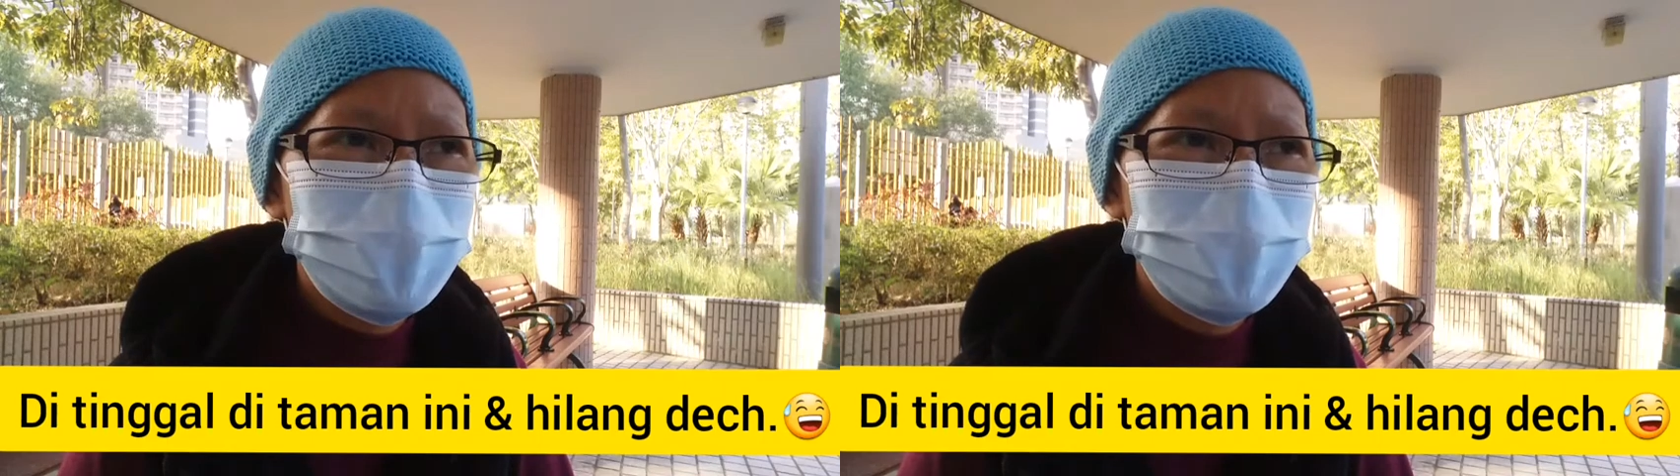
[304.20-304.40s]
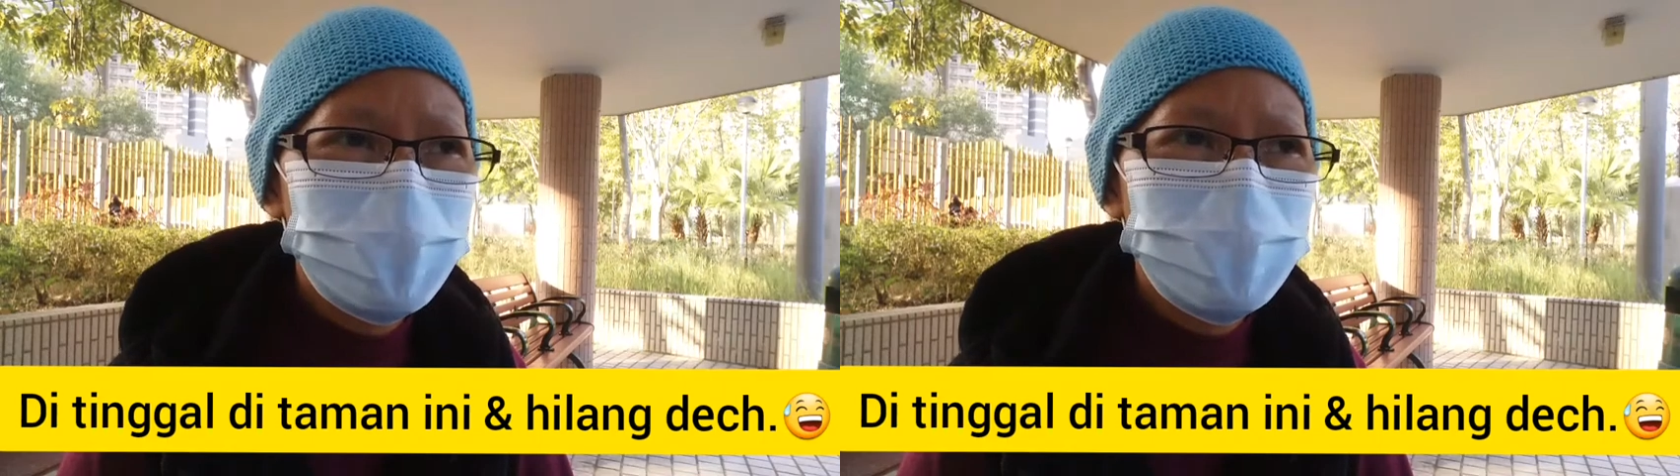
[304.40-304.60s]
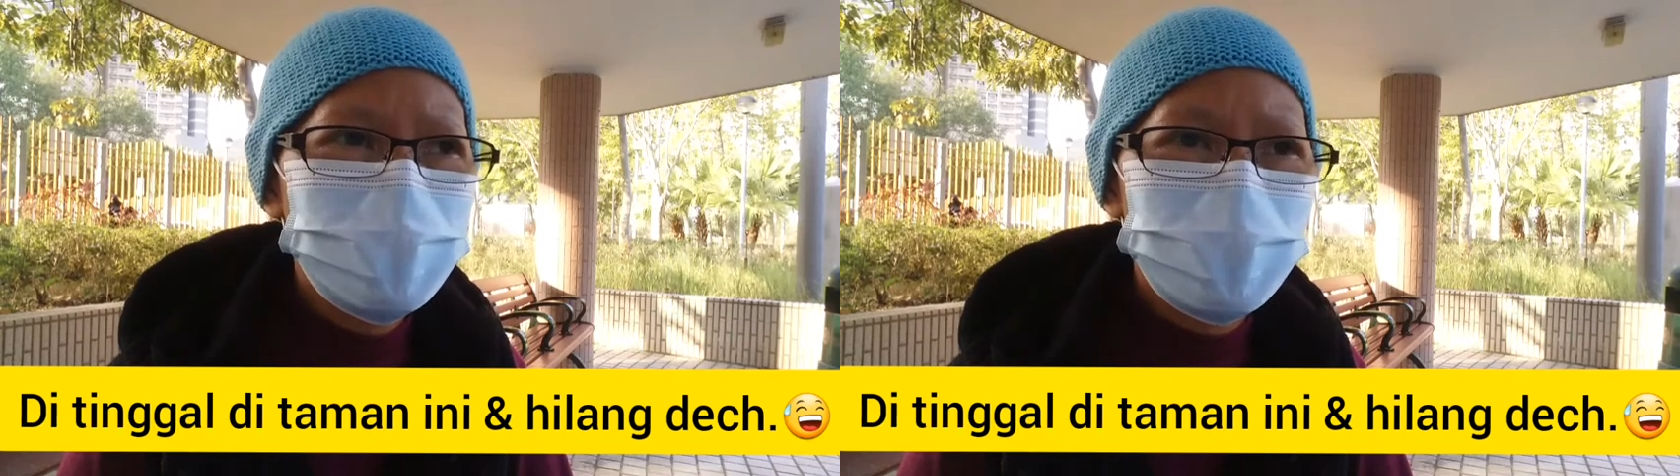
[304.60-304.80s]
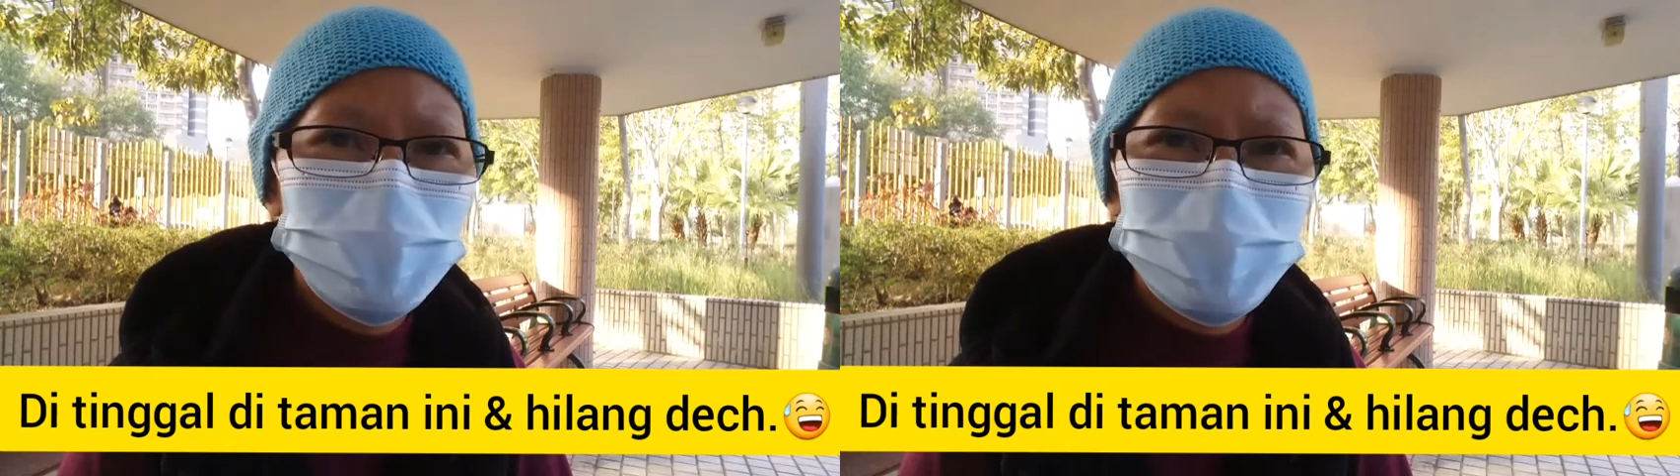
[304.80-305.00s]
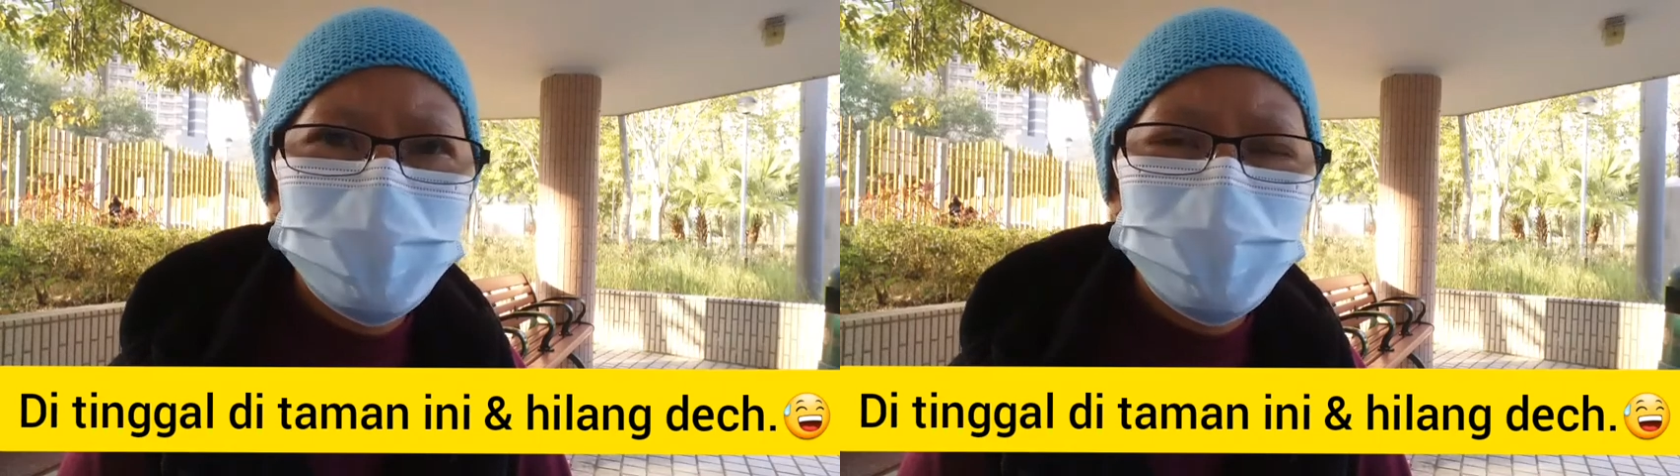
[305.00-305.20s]
ya
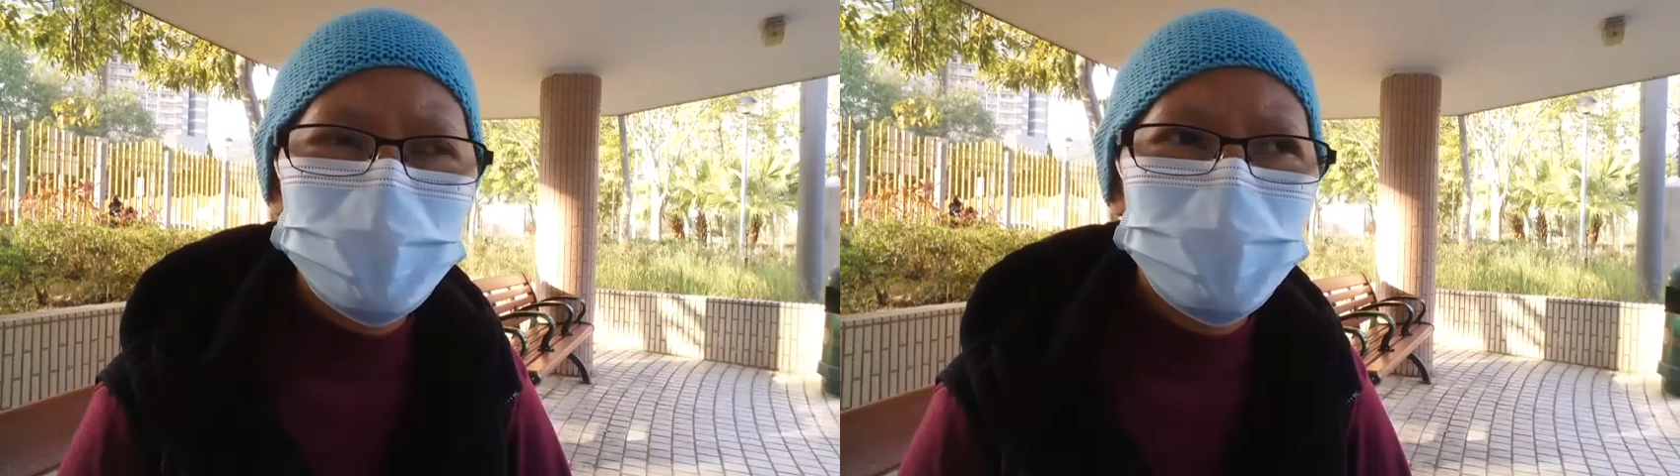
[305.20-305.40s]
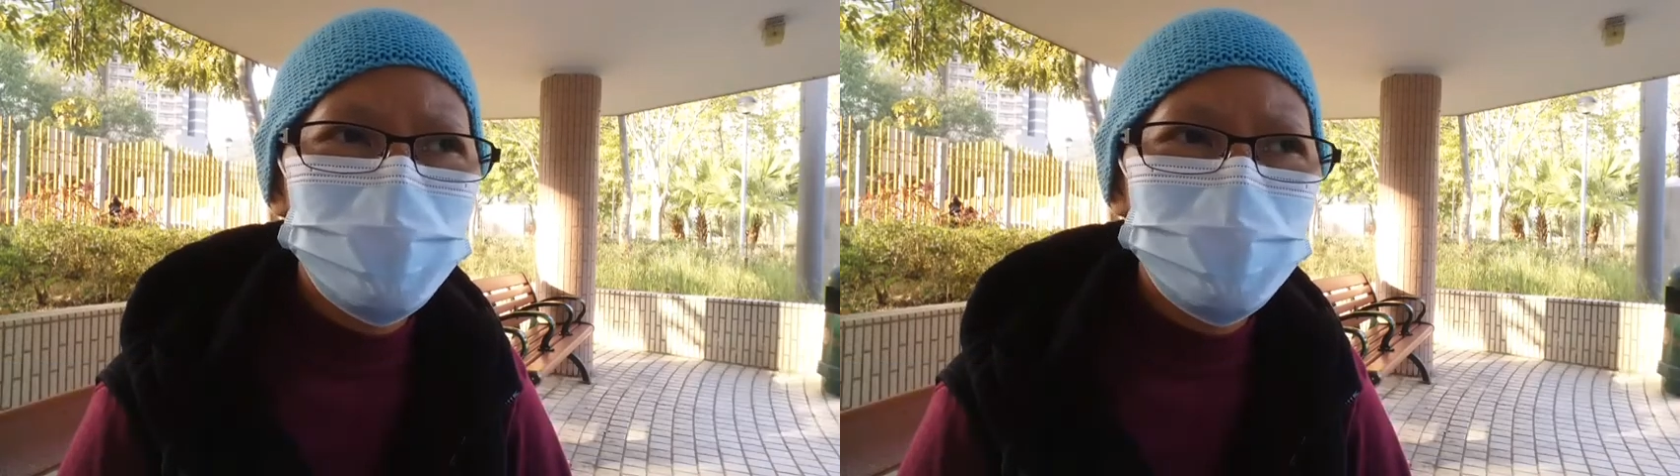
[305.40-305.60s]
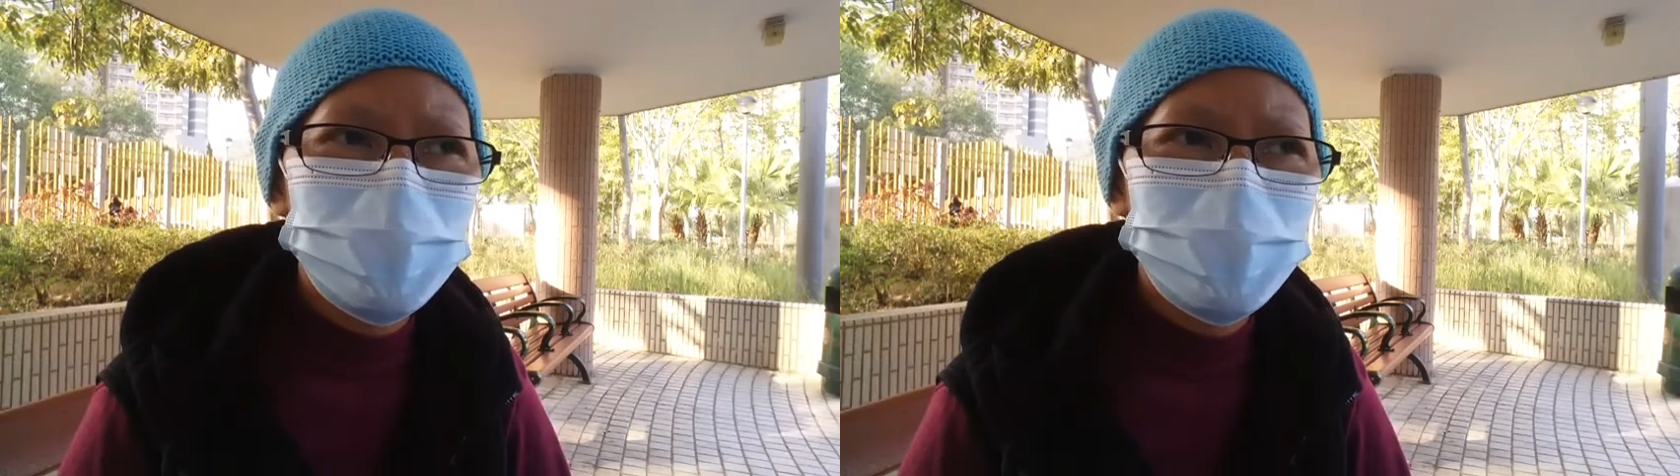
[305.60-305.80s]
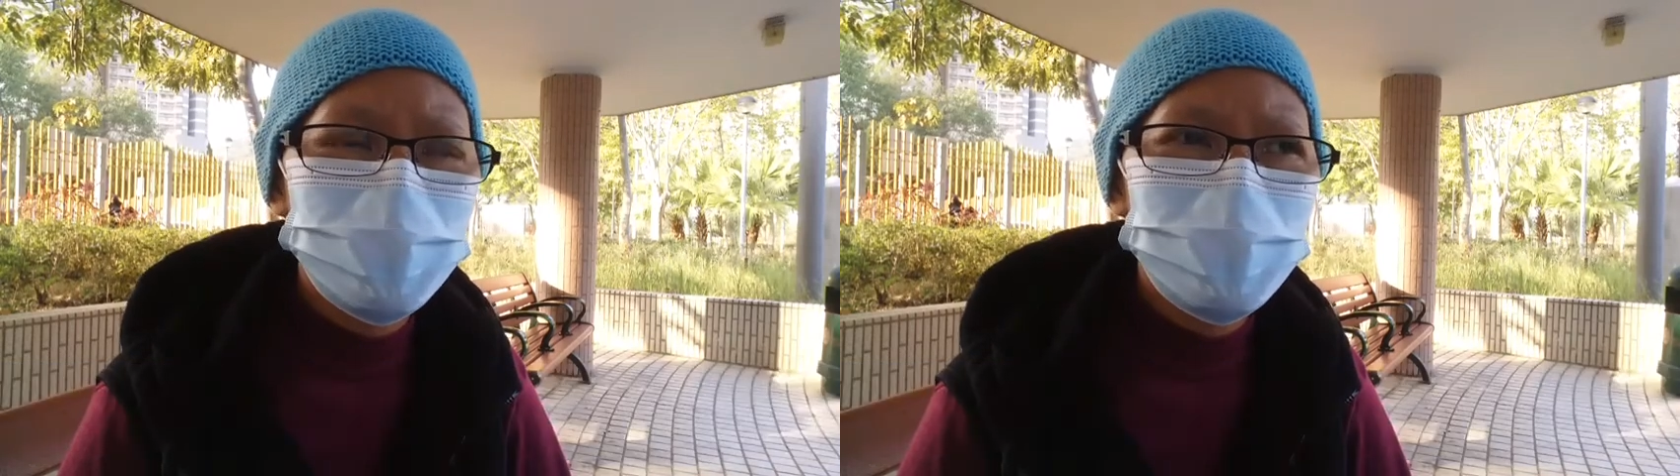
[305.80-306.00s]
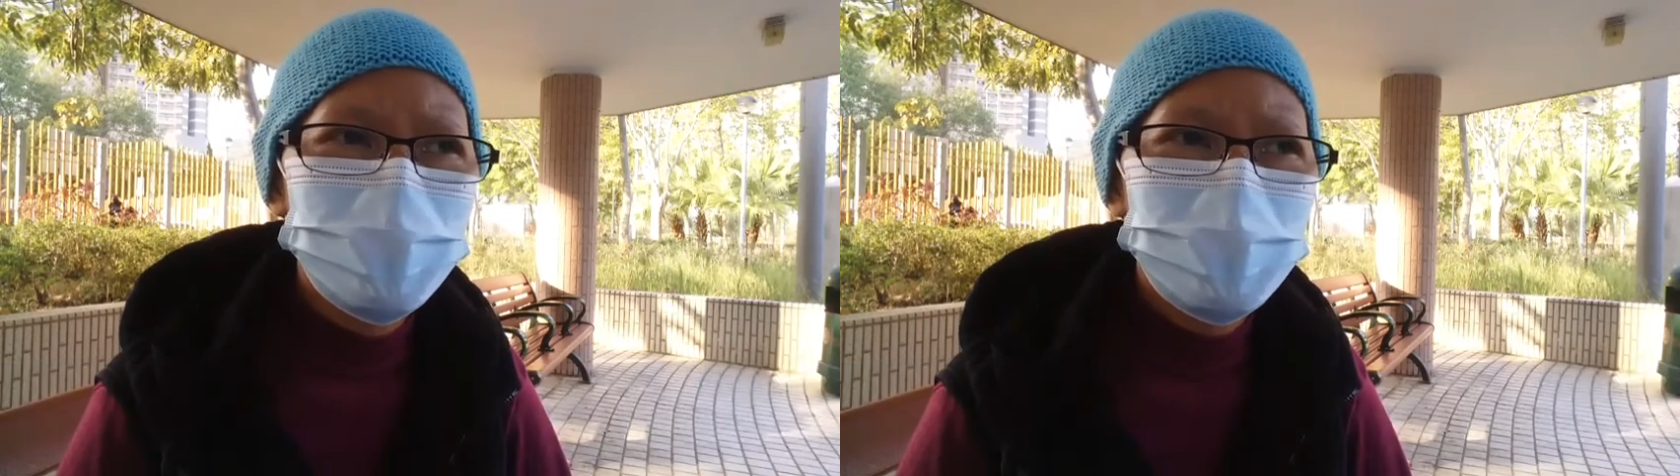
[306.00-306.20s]
dari antrian itu saya